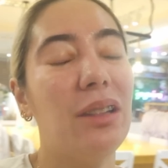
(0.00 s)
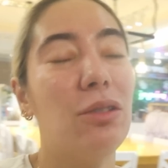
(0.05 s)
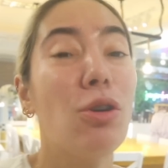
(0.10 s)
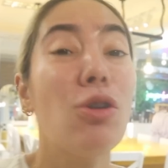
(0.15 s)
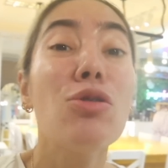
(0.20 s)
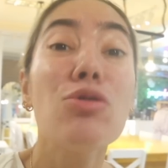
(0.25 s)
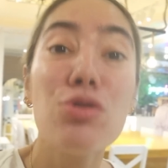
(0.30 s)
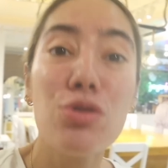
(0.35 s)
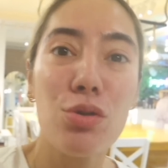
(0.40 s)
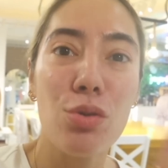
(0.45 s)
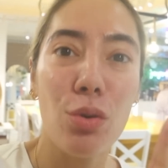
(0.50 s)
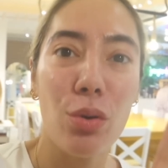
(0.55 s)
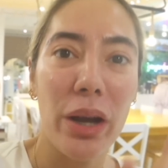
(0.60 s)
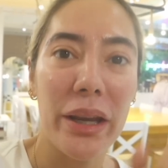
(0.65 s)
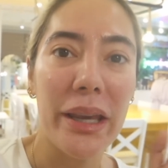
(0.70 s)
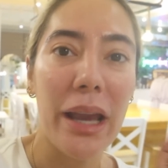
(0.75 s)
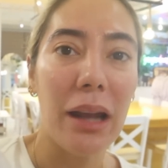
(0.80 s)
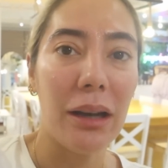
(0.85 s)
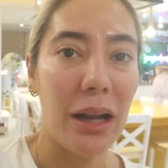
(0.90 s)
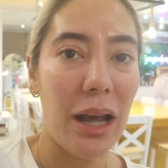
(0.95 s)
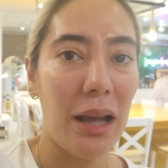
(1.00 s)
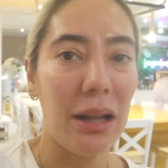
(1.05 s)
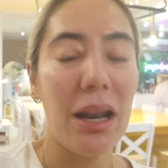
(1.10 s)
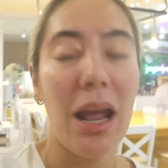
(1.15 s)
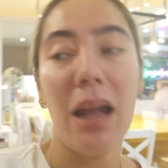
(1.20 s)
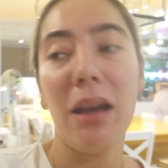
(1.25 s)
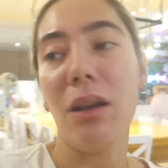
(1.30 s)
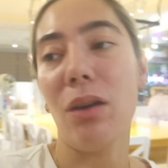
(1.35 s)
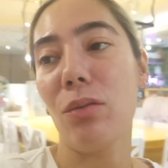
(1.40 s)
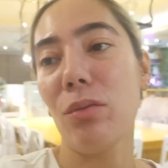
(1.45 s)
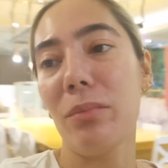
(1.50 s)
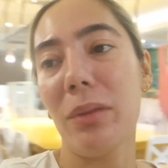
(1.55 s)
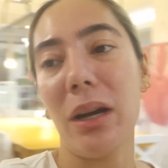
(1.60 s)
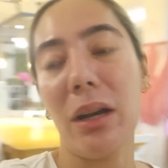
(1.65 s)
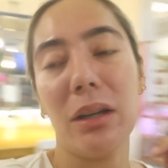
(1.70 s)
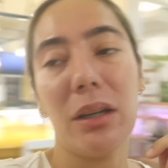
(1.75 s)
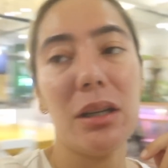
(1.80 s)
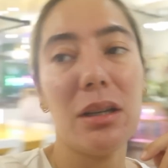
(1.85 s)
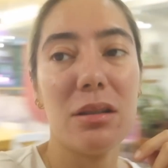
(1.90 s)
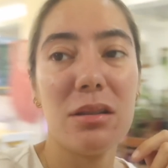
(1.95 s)
Also, ayan, alala ko
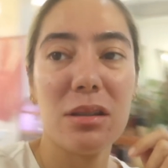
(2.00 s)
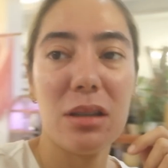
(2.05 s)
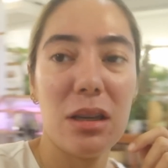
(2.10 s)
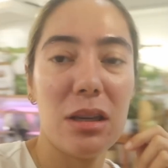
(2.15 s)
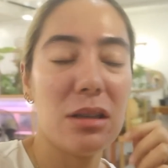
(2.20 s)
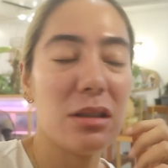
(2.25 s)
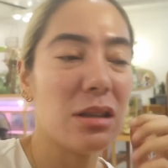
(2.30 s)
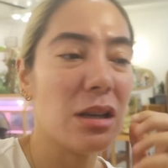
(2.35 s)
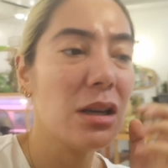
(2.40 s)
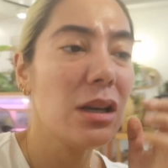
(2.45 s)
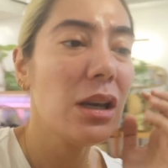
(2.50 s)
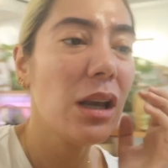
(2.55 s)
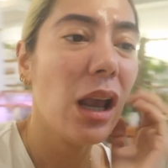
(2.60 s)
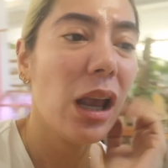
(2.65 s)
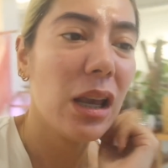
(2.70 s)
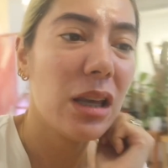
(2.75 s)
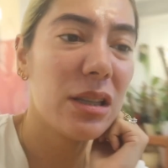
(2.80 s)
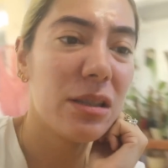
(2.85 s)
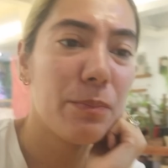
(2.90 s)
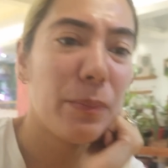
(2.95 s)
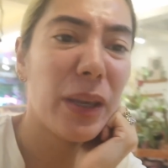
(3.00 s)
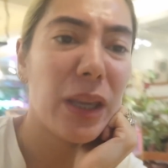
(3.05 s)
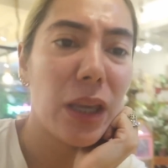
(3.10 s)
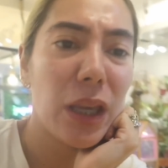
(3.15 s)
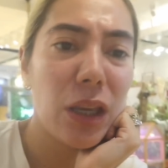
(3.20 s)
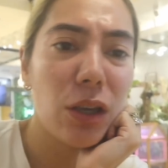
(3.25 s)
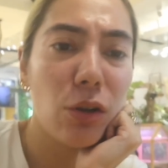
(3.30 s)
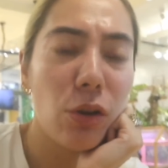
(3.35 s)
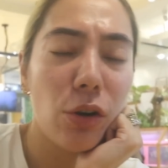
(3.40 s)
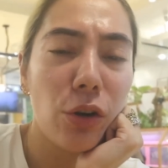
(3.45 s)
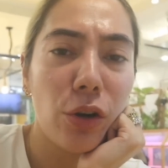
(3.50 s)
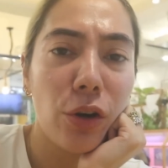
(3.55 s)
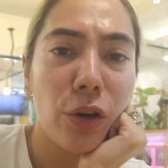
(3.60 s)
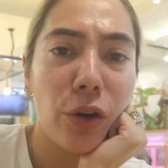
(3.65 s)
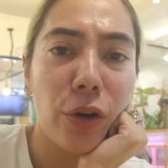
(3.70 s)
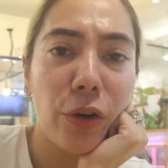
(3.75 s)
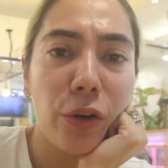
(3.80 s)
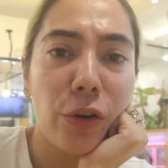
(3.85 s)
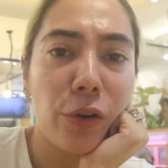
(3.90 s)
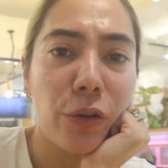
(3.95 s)
mga ningskis. Speaking
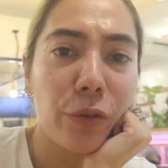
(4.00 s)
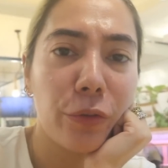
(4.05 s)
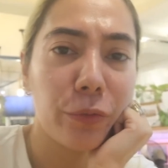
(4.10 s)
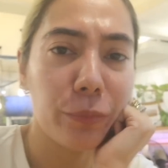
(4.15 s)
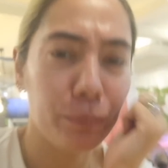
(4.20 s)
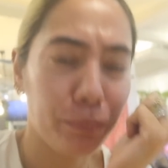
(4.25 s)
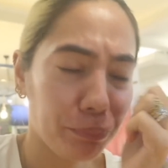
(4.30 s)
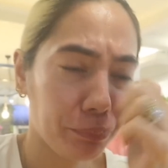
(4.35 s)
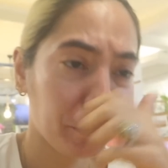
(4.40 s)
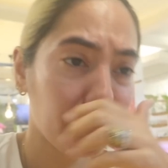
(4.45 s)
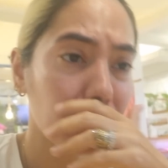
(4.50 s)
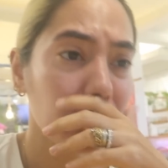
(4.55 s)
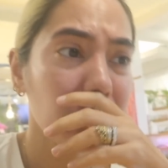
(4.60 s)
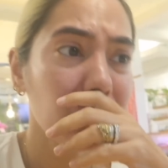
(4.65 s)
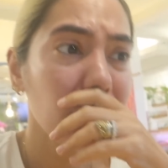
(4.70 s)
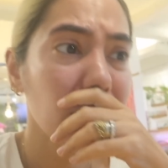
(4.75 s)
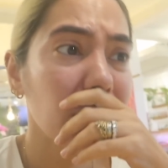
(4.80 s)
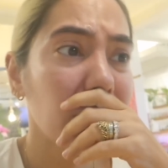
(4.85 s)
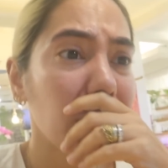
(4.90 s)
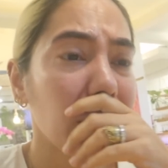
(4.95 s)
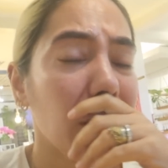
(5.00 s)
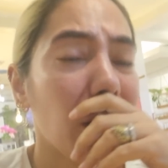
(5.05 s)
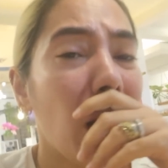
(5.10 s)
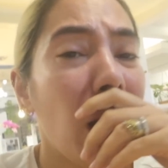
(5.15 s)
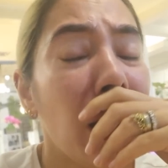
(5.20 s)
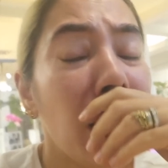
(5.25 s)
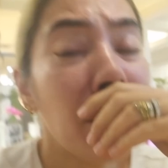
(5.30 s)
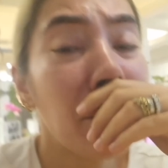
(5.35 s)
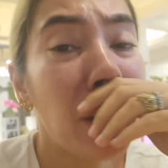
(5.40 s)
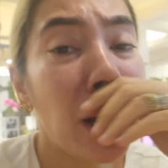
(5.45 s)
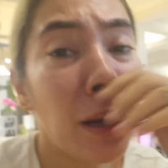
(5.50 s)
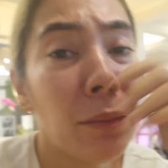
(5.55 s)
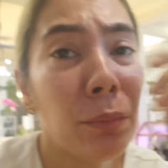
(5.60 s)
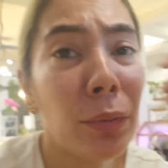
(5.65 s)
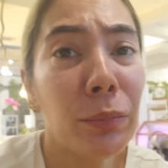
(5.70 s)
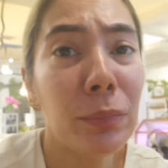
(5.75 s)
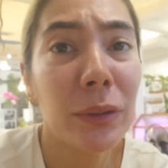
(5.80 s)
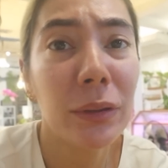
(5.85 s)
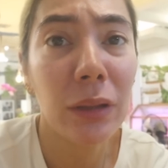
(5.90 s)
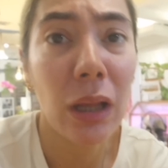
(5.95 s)
of uh, mga
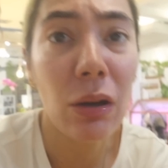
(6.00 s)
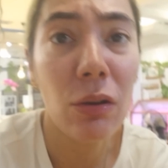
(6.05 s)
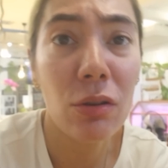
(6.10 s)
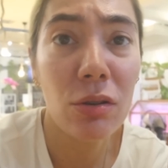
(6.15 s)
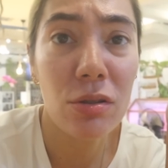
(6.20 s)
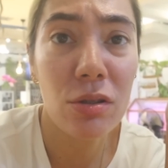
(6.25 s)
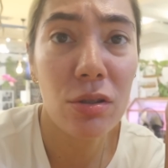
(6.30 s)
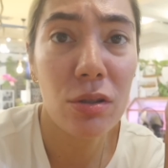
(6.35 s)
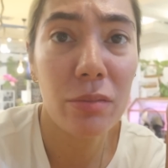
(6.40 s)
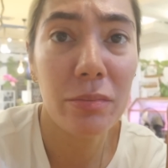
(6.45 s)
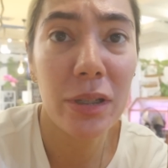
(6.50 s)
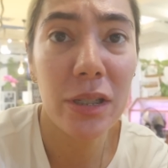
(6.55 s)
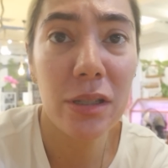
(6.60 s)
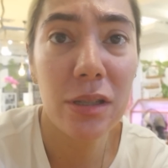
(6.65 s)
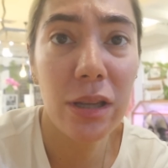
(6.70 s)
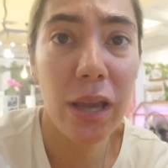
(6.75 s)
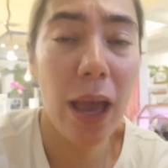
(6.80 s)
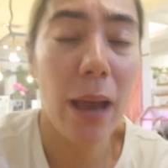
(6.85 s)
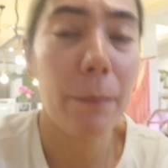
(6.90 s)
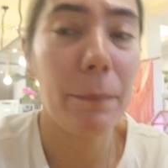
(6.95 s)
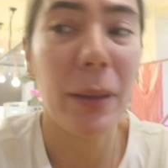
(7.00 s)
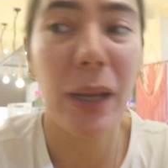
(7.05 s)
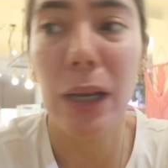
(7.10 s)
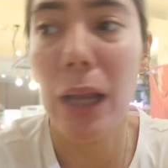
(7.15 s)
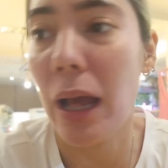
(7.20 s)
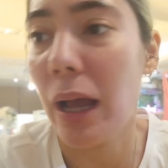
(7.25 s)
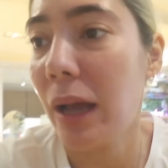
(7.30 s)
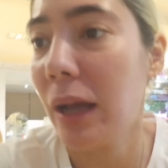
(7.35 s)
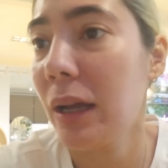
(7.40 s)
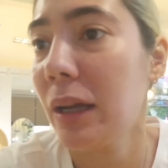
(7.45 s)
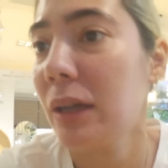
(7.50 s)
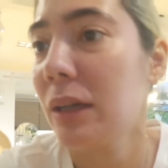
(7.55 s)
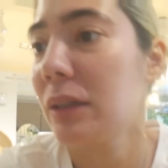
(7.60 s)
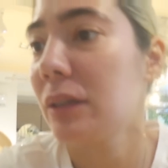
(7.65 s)
pupuntang customers nga pala,